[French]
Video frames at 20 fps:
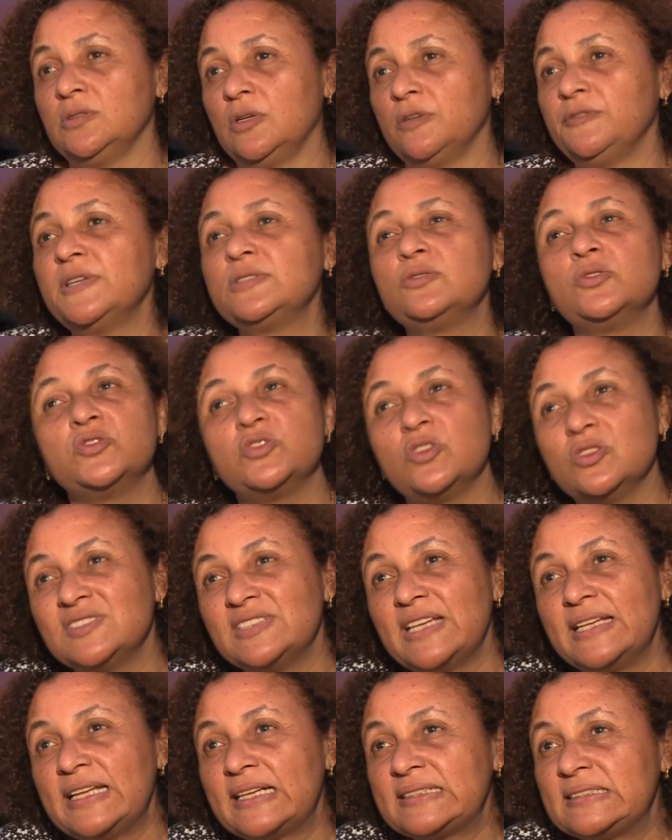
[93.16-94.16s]
En fait, on sent que
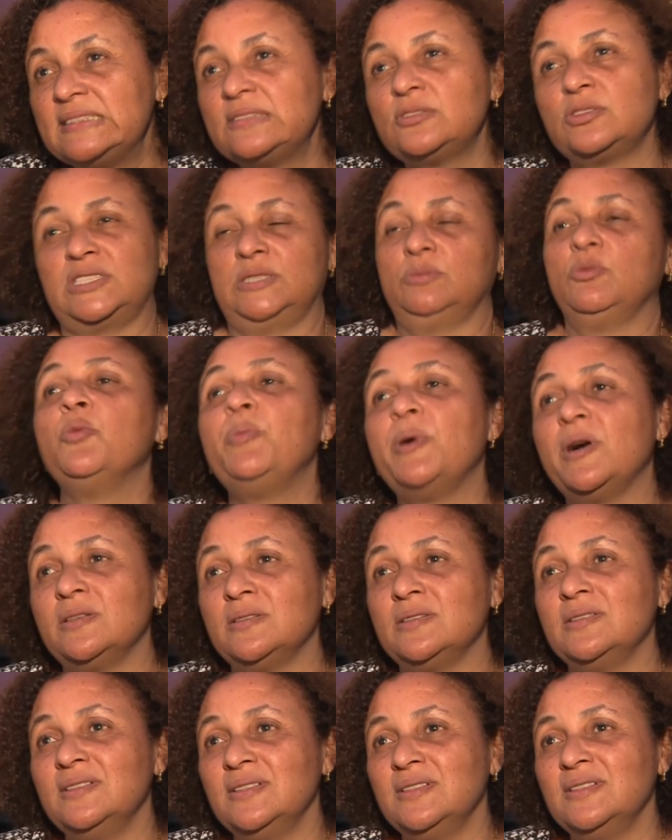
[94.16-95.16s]
c'est un artiste qui ment pas.
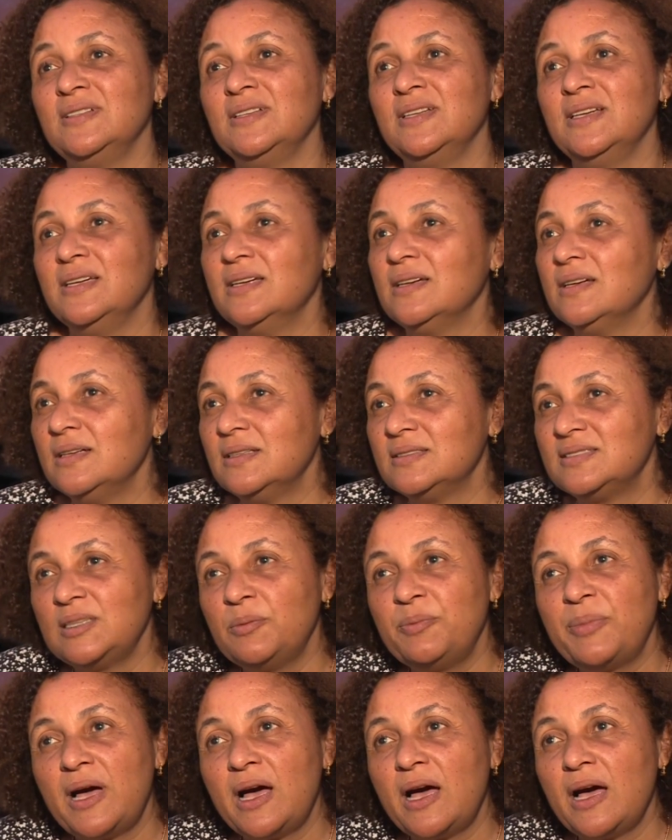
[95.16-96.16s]
Euh, c'est
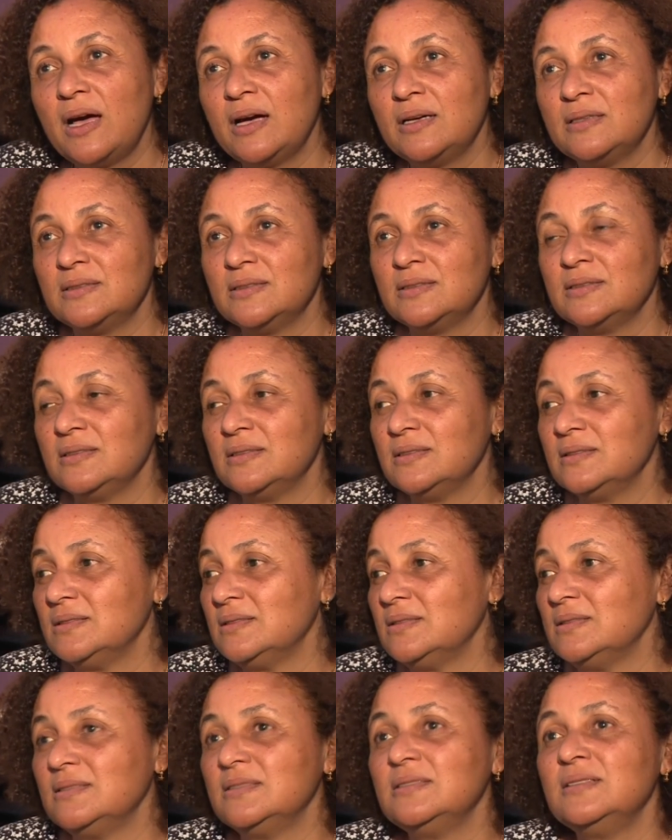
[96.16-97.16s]
pas.
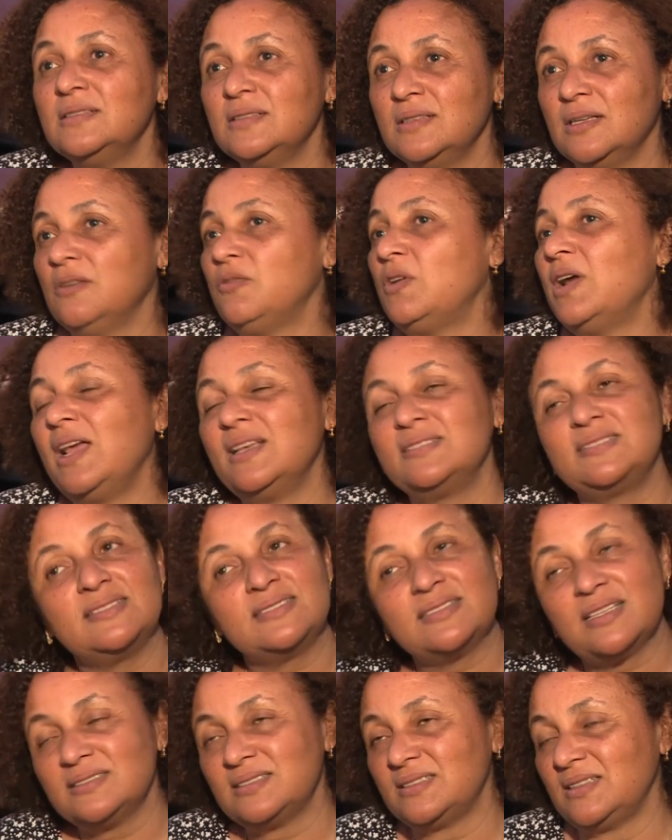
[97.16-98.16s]
Euh, voilà, c'est
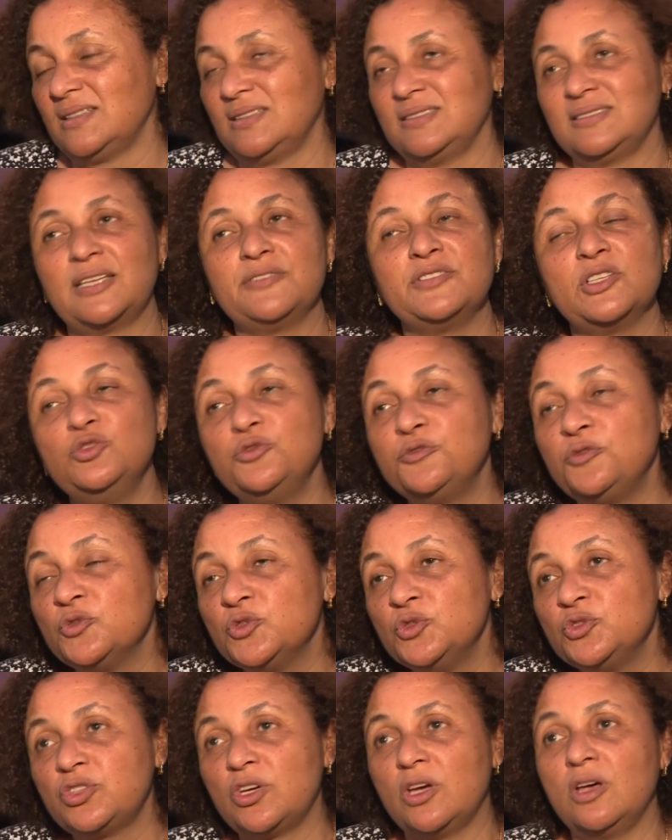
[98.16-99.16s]
sincère. Ça vient du fond
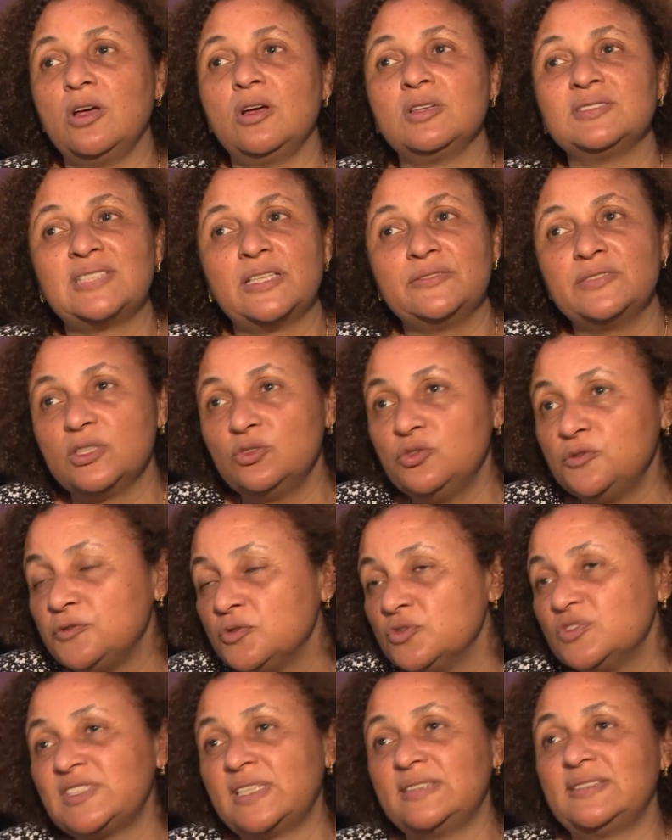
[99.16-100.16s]
du cœur, ça vient du
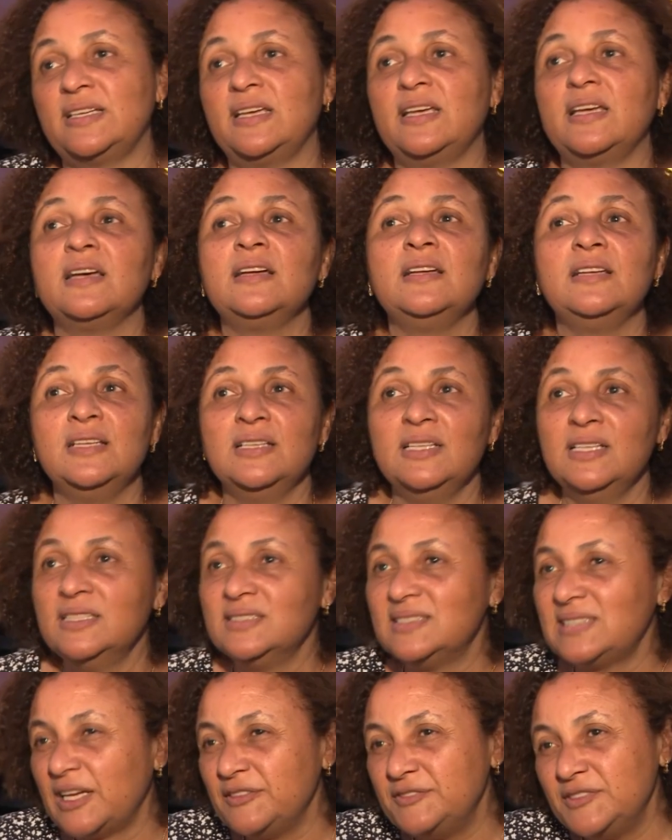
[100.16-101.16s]
fond de sa terre,
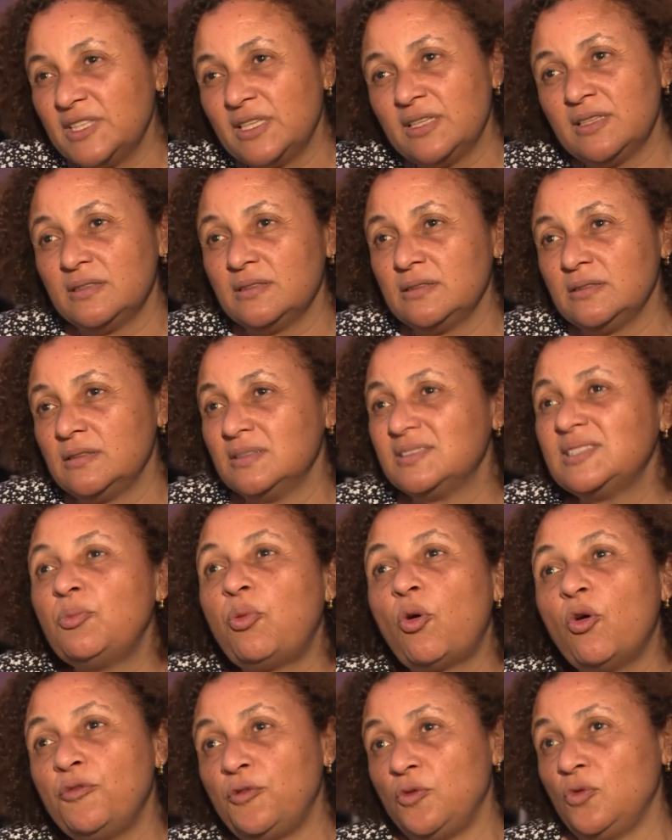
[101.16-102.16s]
ça vient. Euh, c'est
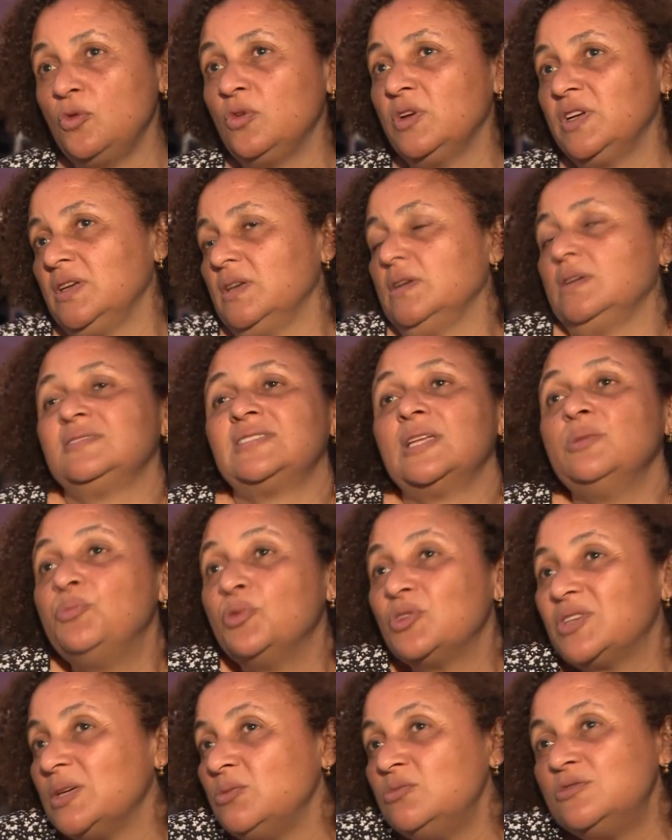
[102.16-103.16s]
profond et ça ne
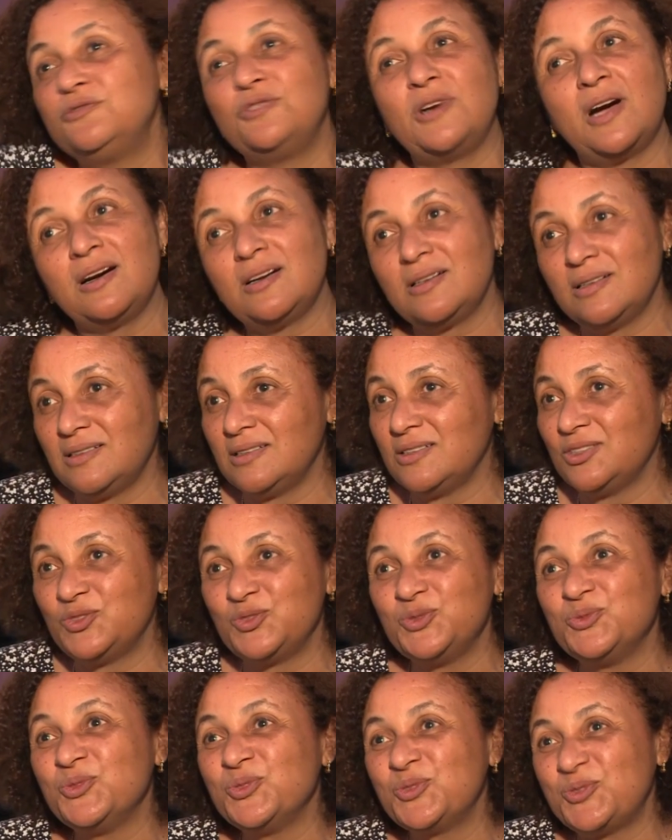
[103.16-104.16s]
peut qu'émouvoir
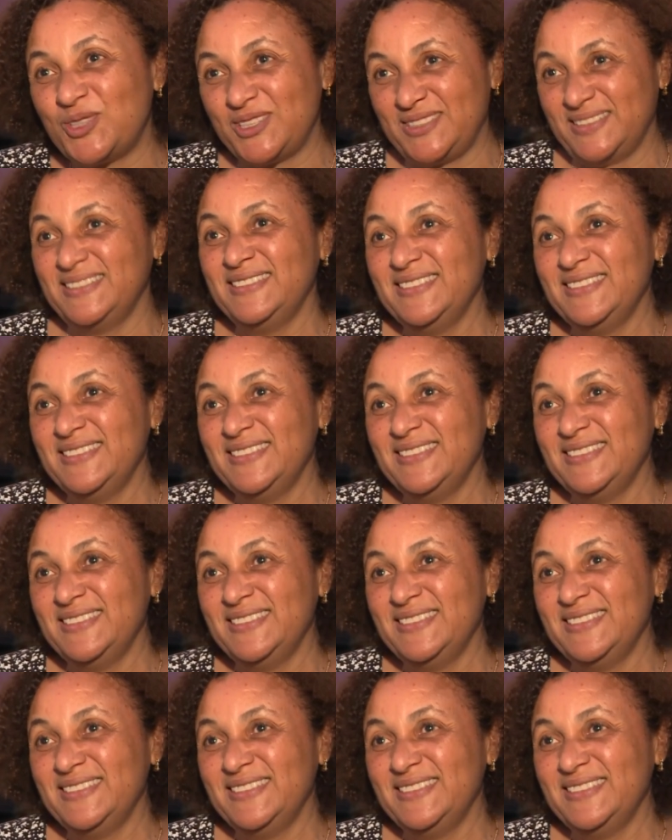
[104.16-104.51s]
tout le monde, quoi.